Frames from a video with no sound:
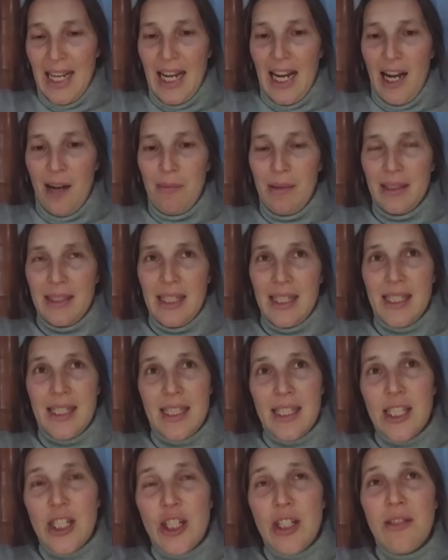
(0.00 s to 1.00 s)
Aber das
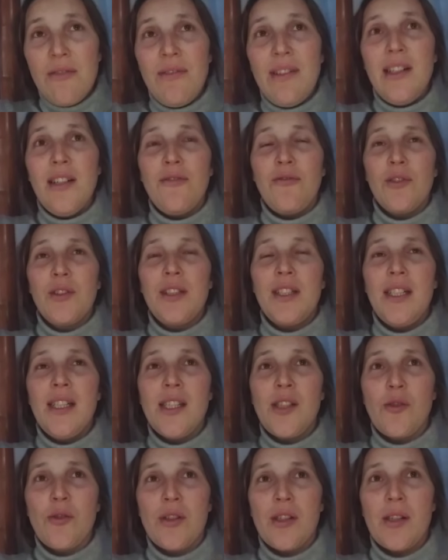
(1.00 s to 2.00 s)
ist nicht die Wille von
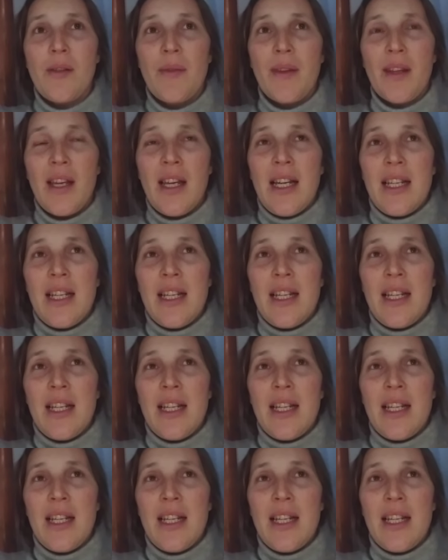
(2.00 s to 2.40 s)
Jesus.